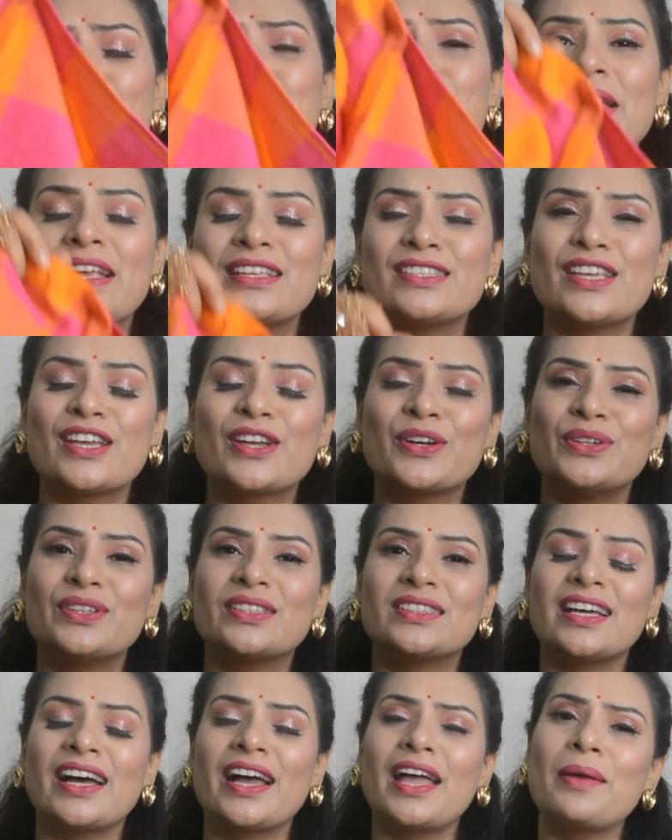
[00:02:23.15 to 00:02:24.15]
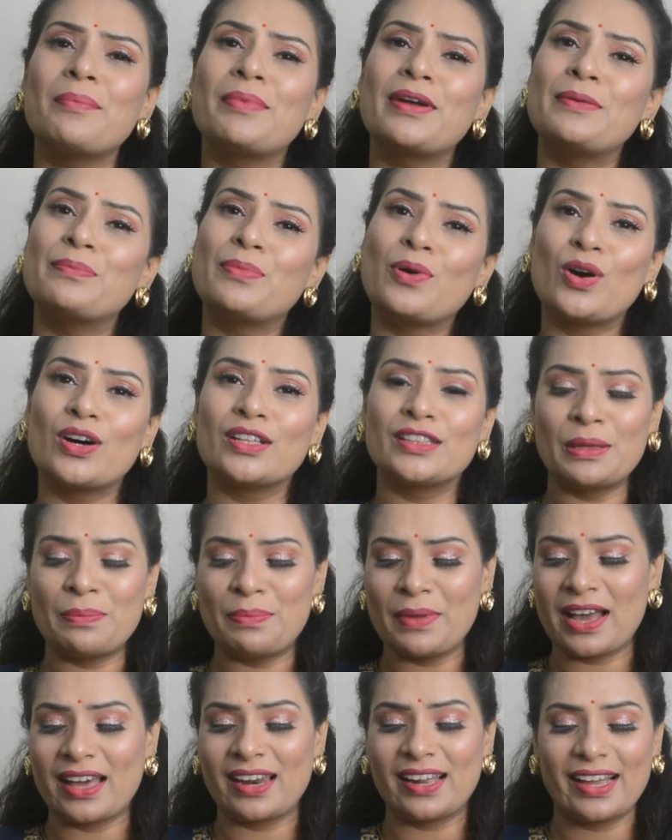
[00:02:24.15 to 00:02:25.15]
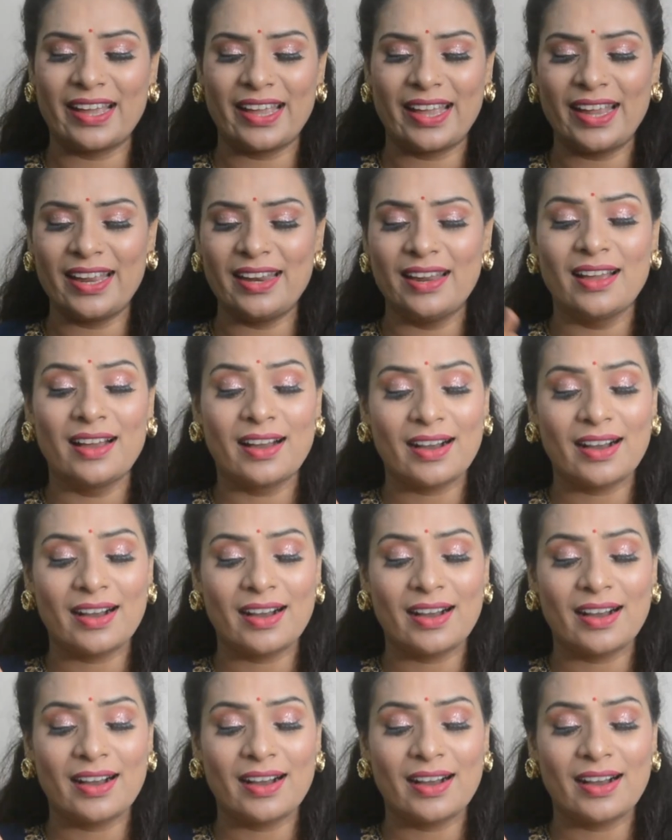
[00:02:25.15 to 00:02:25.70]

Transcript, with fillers: बेसिक कुर्ता है बट बहुत ही प्यारा है